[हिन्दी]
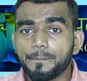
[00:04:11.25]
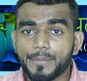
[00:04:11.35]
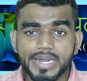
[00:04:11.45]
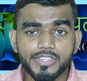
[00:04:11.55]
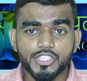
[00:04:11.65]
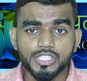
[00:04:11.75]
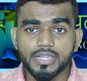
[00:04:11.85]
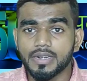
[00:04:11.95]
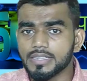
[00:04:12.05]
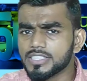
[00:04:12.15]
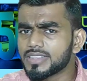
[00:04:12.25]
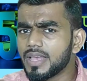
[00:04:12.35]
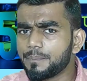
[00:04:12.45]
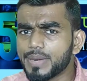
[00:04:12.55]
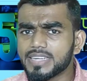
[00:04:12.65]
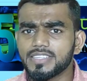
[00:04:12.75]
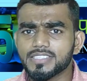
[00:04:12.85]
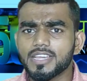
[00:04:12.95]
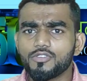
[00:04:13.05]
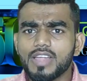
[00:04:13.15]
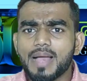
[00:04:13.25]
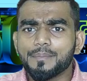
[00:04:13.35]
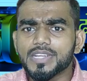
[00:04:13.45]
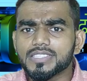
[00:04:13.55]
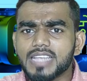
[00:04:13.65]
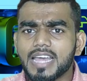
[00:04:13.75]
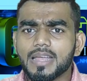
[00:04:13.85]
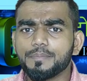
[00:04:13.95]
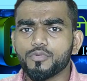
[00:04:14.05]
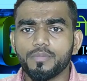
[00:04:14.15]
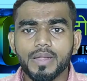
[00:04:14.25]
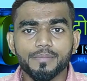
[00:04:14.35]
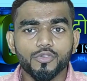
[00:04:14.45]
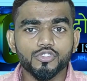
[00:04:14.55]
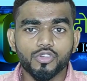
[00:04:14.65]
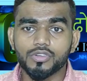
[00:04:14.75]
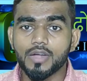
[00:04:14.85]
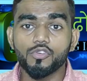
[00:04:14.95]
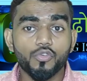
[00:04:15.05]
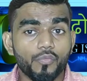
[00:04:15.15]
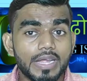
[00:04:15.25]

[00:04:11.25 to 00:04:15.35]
प्रैक्टिस करना जितना प्रैक्टिस करोगे आपका सारा प्रॉब्लम को सॉर्ट आउट